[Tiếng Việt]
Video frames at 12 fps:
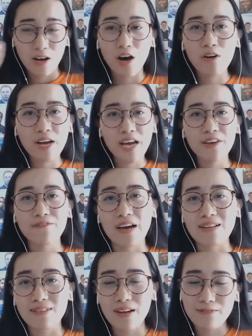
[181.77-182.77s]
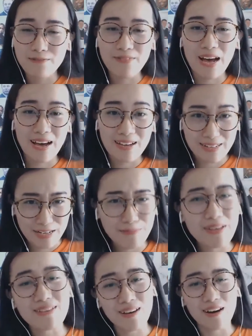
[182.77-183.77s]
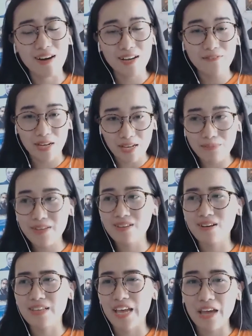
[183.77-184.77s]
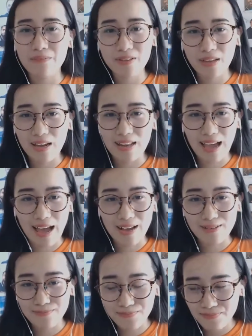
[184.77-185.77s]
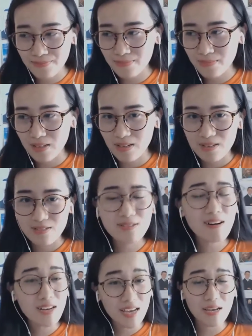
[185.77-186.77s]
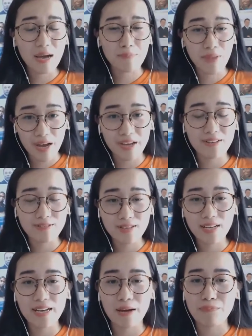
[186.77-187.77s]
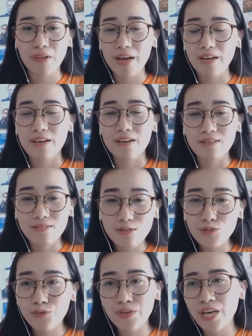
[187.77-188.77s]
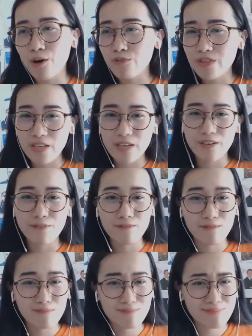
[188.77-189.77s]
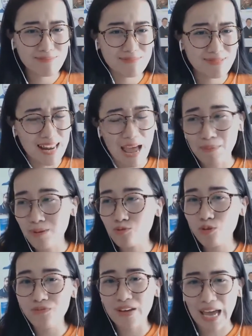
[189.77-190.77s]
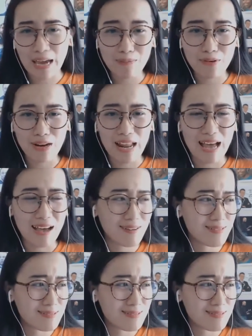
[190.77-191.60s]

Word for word: Ok, và và đến bây giờ ấy, và đến bây giờ thì em thấy là trước khi gặp thầy, trước khi gặp thầy Dương Trung Hiếu thì làm YouTube với em nó là